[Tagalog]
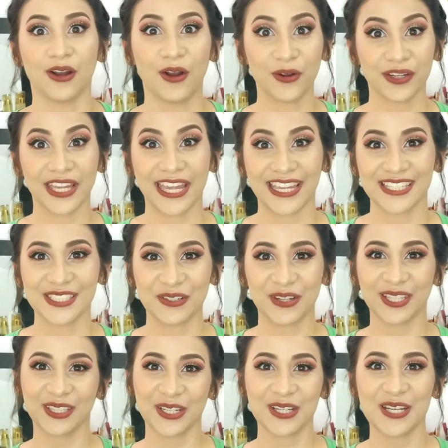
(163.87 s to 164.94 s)
Okay, so
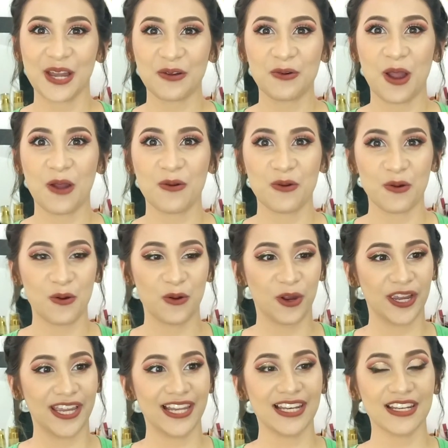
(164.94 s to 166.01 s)
ito yung nakuha kong
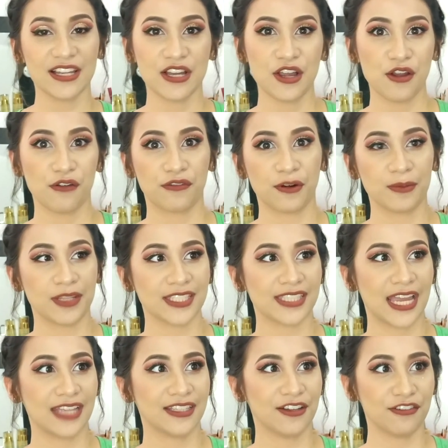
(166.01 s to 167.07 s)
oil from the
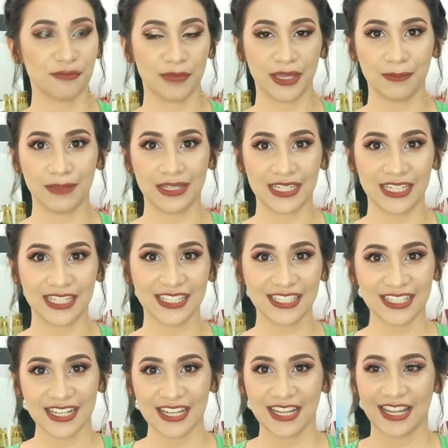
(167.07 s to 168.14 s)
side of Maybelline
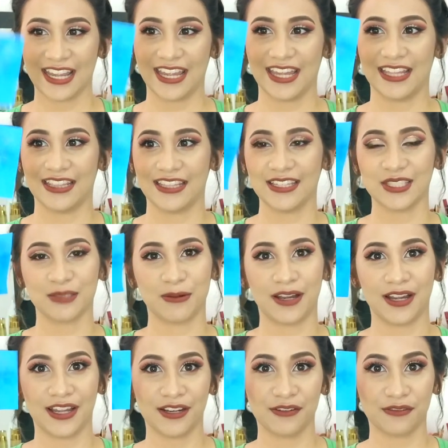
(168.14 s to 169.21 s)
and this
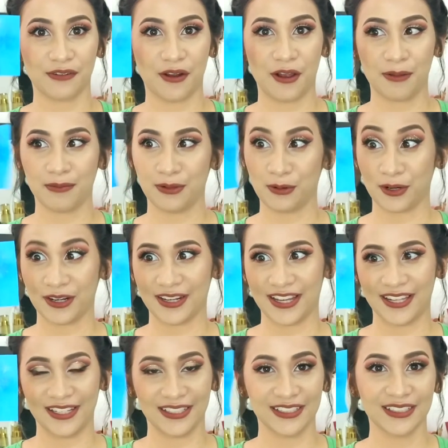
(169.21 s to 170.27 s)
one from
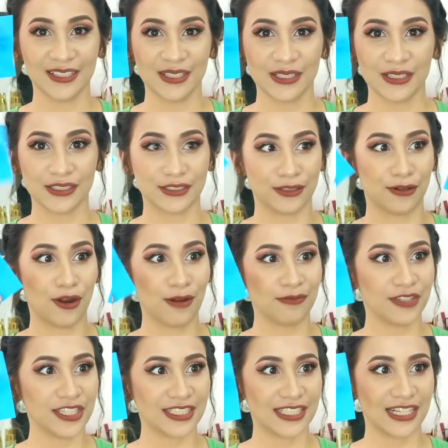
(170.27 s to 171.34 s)
L'Oreal. So,
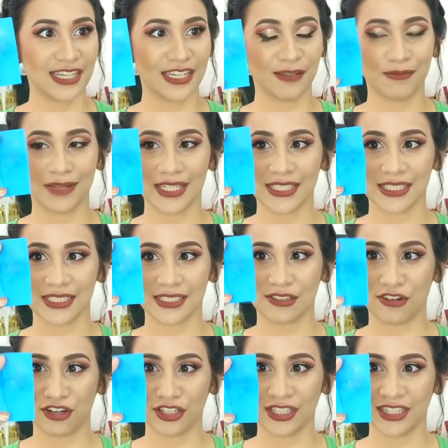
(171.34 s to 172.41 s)
obviously, mas
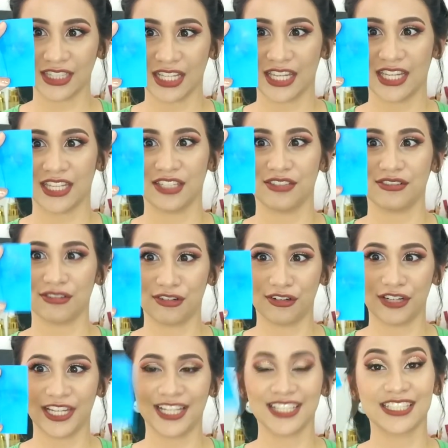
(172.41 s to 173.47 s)
konti yung
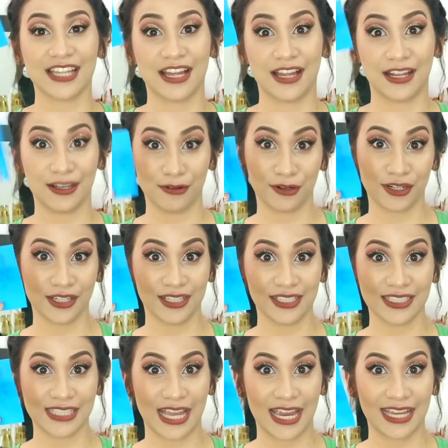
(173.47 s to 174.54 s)
oil sa
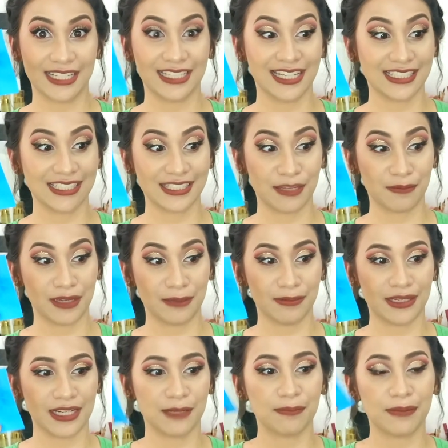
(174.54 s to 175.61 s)
L'Oreal side kesa sa
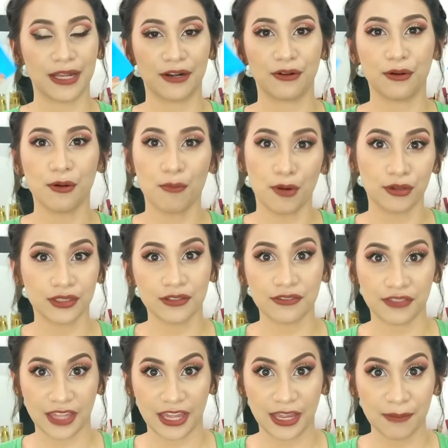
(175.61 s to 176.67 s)
Maybelline. Pero, both of
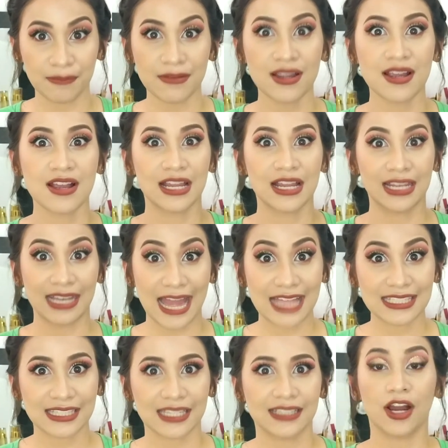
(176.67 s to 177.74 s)
them
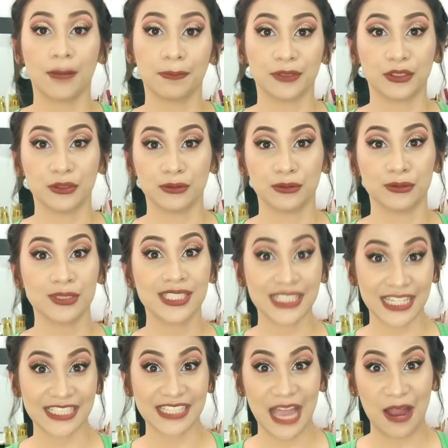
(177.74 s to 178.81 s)
lasted up to 6
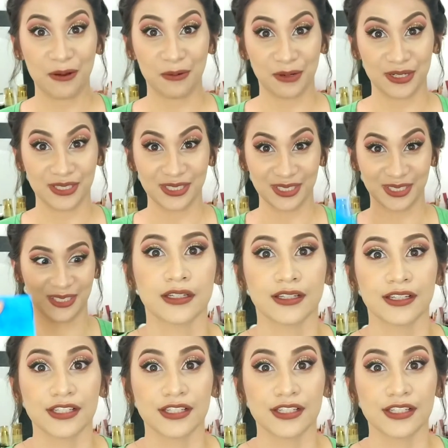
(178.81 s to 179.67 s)
hours.